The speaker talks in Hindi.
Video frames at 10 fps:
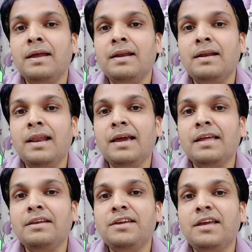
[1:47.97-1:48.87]

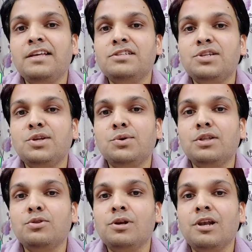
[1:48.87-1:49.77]
लेकिन ये स्त्रियों की
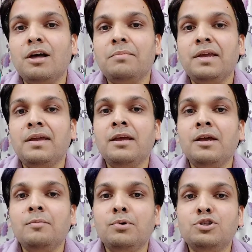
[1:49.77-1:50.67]
तुलना में
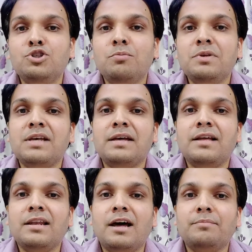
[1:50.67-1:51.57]
पुरुषों में
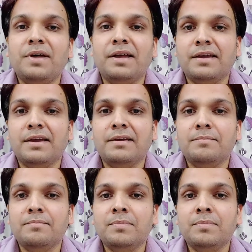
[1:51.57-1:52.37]
ज़्यादा लाभदायक है